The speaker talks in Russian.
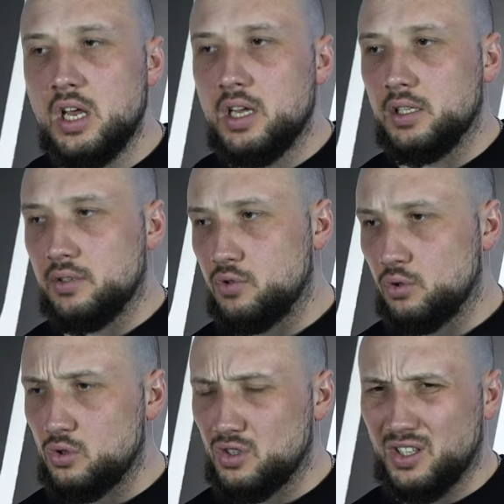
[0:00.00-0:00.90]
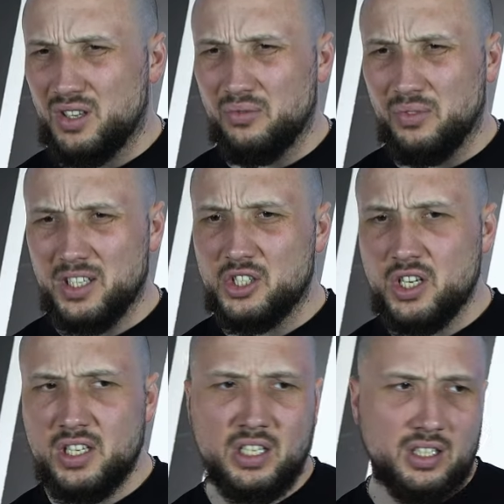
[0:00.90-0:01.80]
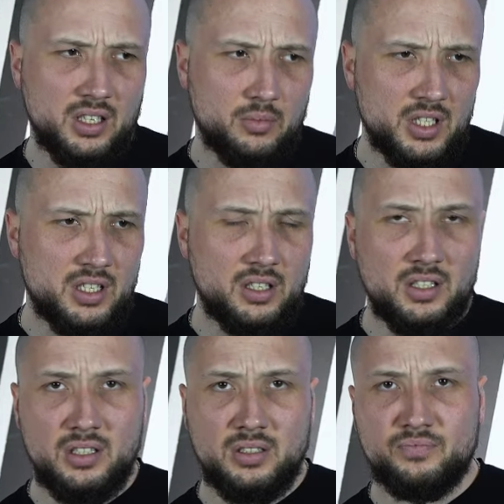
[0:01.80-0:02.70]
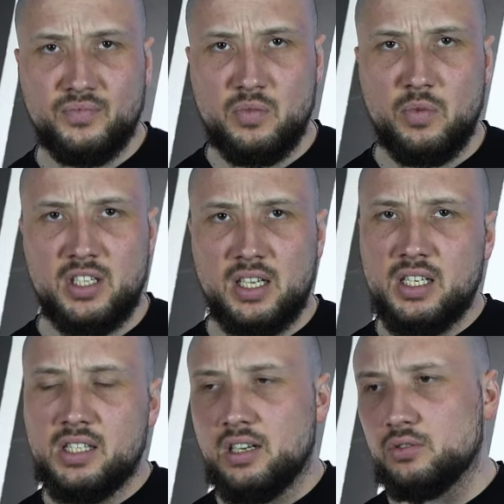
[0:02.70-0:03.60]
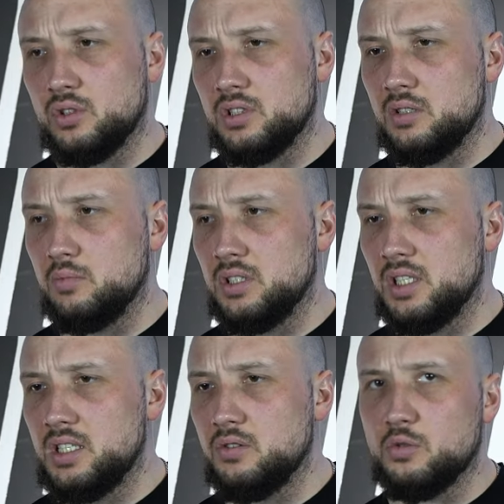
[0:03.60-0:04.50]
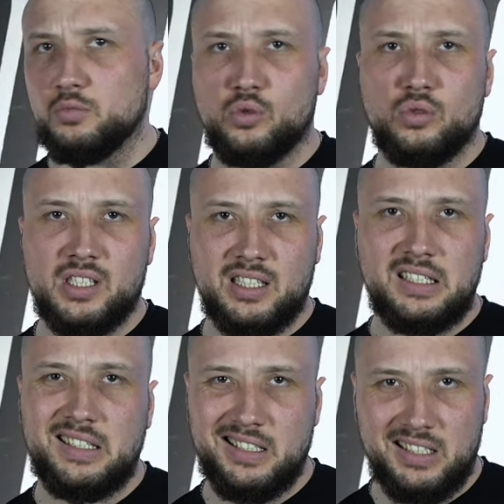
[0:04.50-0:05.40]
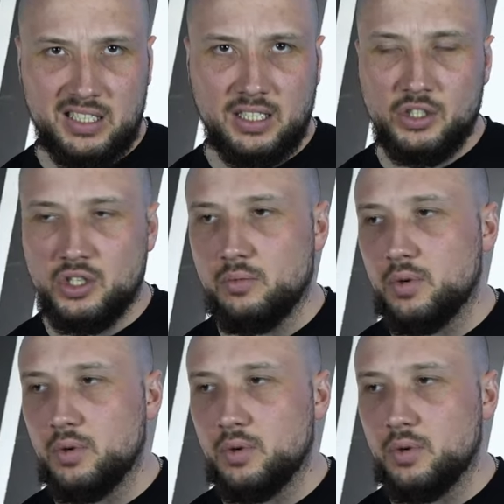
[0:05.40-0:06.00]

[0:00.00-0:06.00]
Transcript: это все тоже такие вложения, это там отдельные специалисты, которых надо было найти, в общем, трудозатраты достаточные.